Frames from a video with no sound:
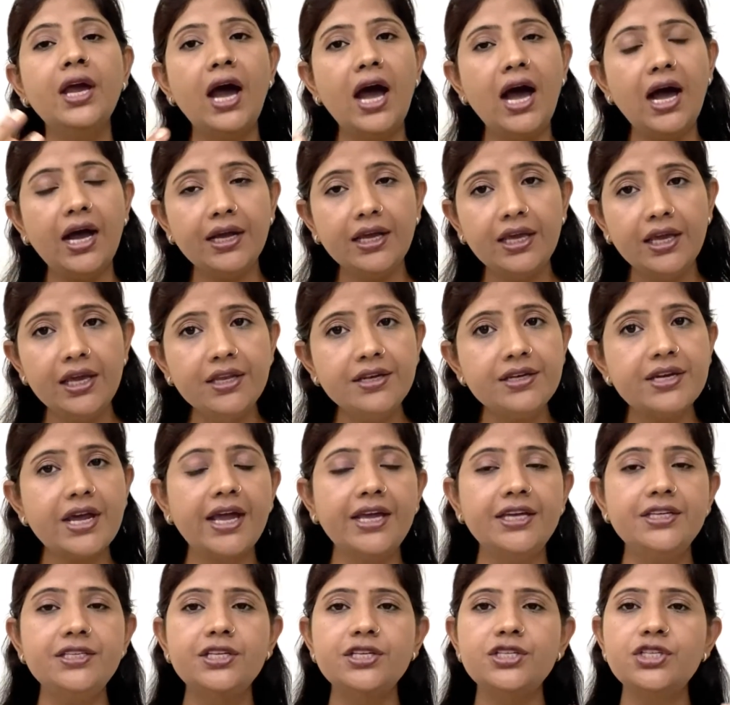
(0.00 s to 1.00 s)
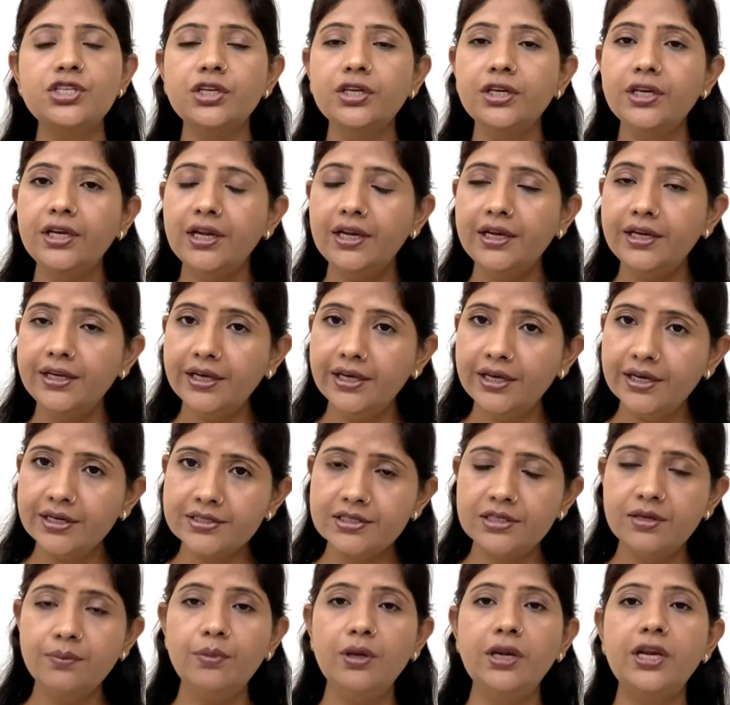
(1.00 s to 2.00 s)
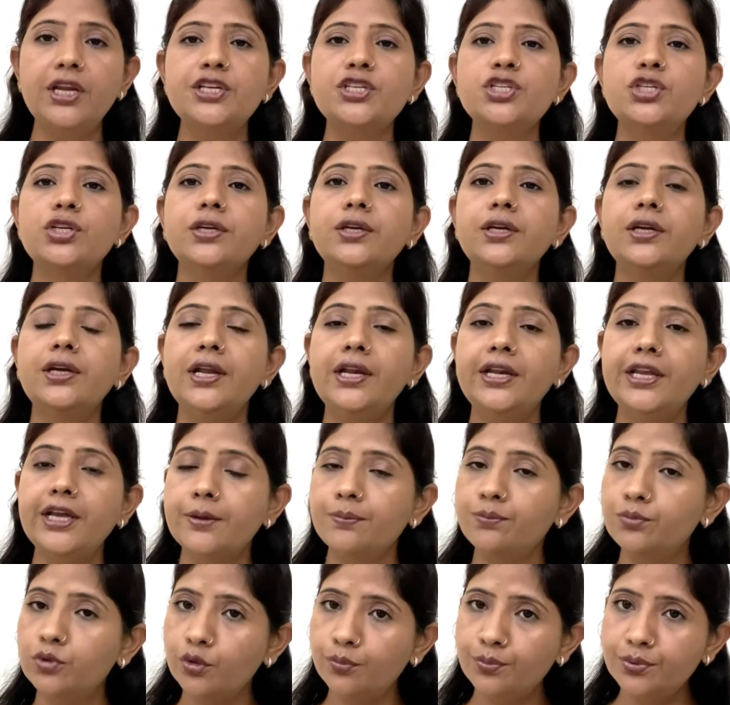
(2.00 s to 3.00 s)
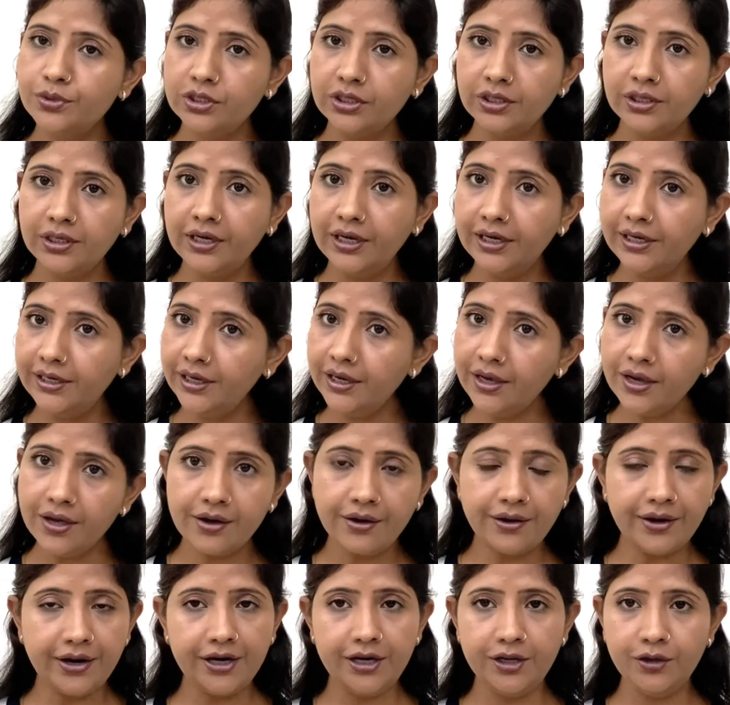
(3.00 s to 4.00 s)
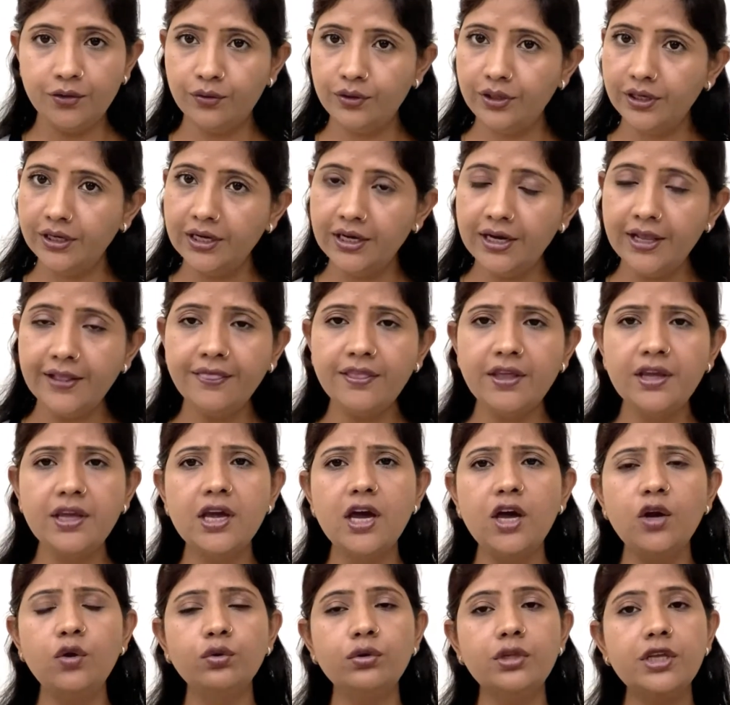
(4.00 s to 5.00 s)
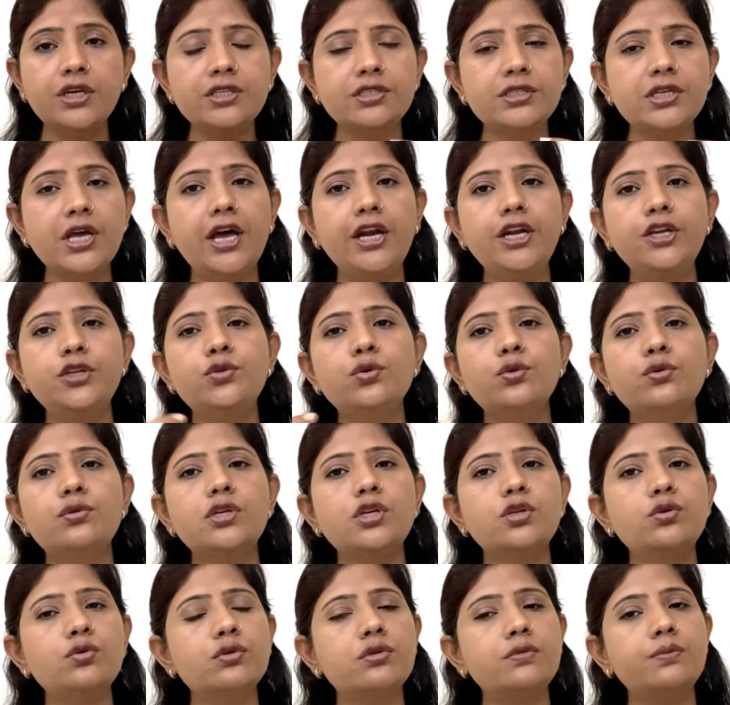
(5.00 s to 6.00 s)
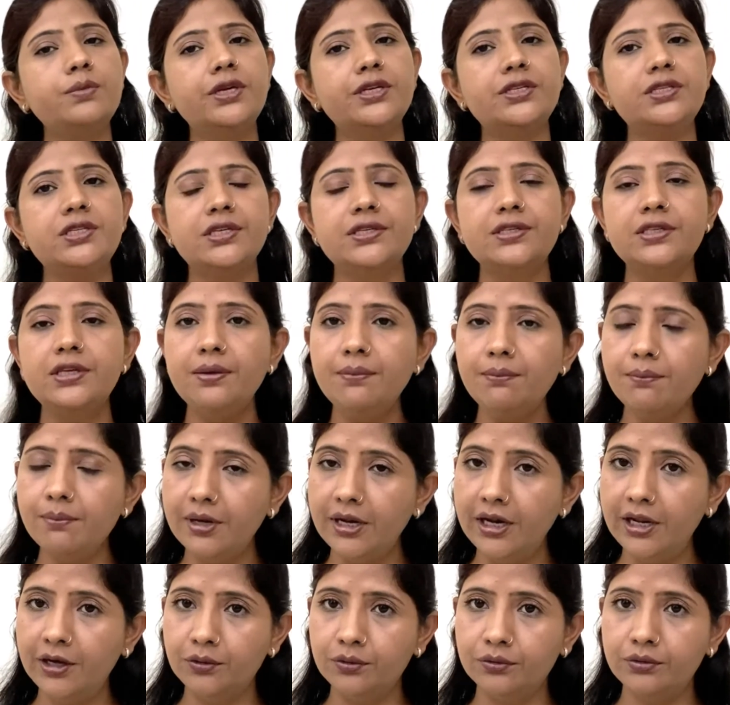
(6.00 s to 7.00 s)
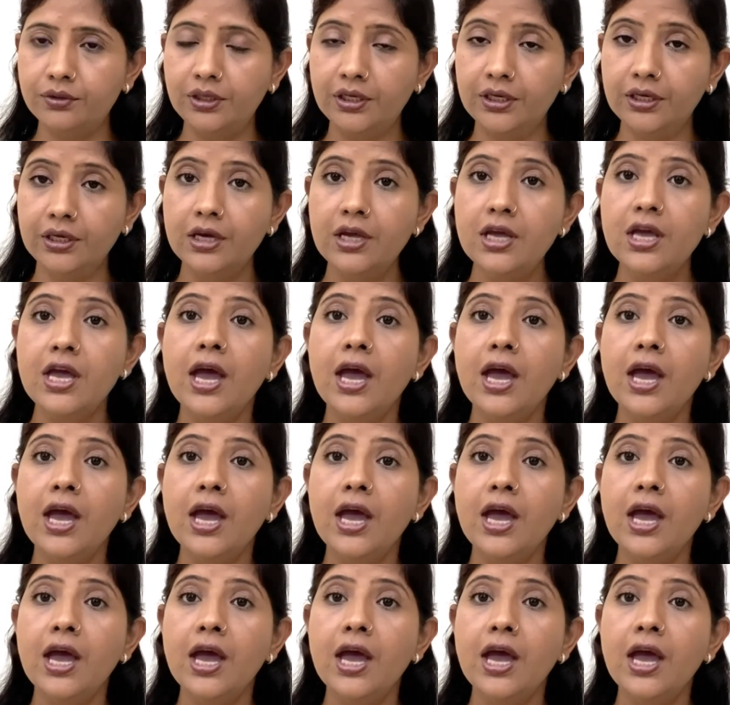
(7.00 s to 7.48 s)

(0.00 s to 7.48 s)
आगे डाइजेशन के लिए असिमिलेशन के लिए एब्जॉर्प्शन के लिए रेडी होने के लिए तैयार होता है सारे जूसेज उसमें अच्छे से मिले होते हैं